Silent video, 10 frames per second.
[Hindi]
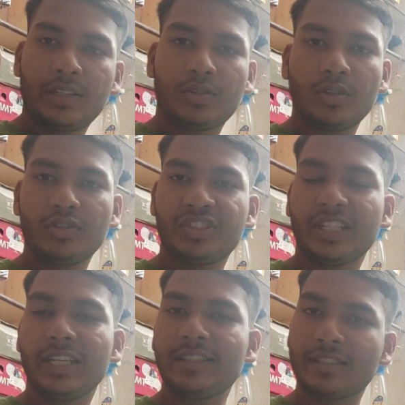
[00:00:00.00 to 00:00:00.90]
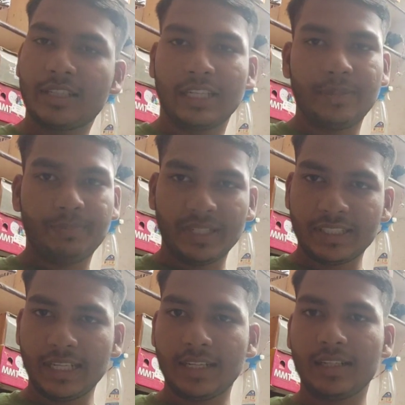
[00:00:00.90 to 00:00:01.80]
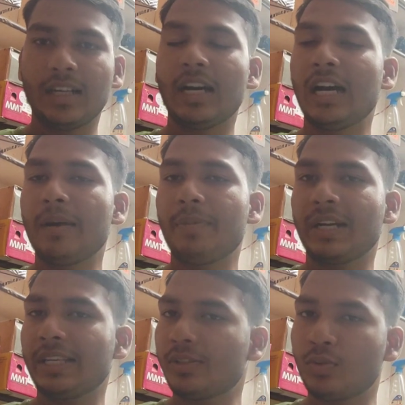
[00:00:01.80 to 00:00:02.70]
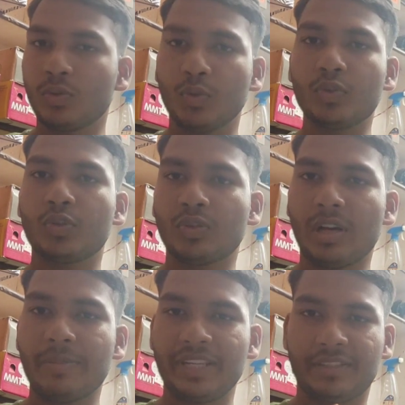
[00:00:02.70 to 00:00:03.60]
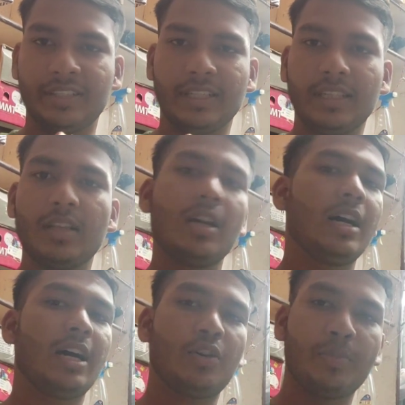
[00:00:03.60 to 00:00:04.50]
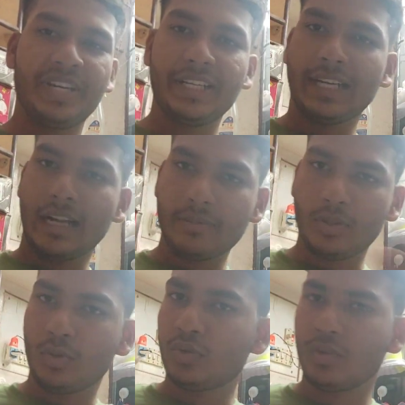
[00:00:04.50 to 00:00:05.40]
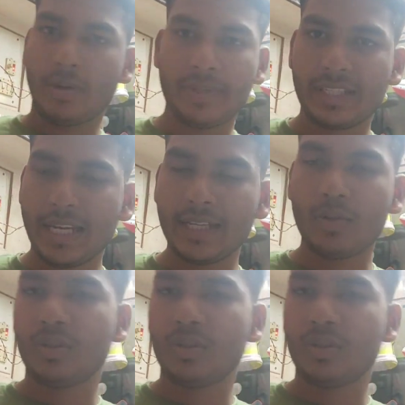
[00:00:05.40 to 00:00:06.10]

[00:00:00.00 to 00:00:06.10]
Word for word: 140 के करीब पड़ जाएगा आप अगर इसको 200 का बेचते हैं ऑटोमेटिक आराम से 200 का बिक जाएगा